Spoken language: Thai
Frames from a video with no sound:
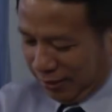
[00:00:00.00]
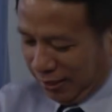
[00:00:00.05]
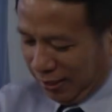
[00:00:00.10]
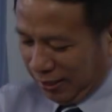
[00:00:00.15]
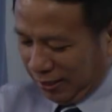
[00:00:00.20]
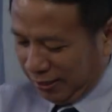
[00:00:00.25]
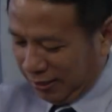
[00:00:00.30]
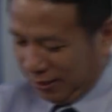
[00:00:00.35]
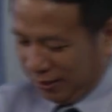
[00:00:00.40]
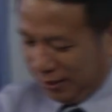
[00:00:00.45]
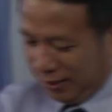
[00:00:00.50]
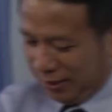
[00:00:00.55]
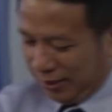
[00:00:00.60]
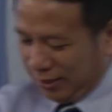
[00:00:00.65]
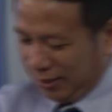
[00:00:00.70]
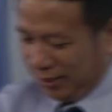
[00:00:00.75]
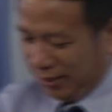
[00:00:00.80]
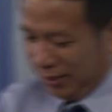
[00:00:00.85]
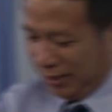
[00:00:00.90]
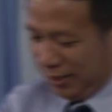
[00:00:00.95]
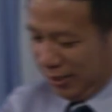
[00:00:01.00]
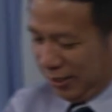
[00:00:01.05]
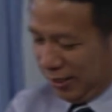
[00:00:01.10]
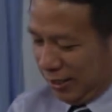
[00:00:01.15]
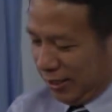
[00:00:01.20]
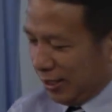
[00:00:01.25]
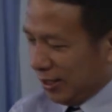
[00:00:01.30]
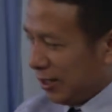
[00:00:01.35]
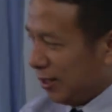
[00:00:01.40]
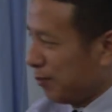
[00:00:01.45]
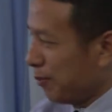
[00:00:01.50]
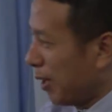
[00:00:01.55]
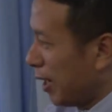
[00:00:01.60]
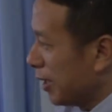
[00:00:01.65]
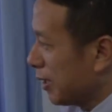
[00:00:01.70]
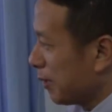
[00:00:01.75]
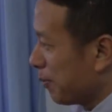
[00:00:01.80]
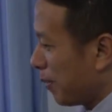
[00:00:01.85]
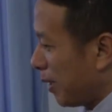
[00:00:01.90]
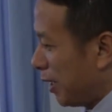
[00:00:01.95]
นะถึงแม้
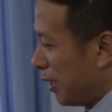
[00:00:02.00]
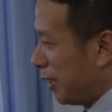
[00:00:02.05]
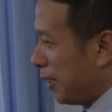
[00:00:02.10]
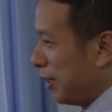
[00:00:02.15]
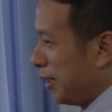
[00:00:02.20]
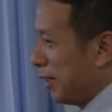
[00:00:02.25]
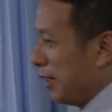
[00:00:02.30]
จะเป็น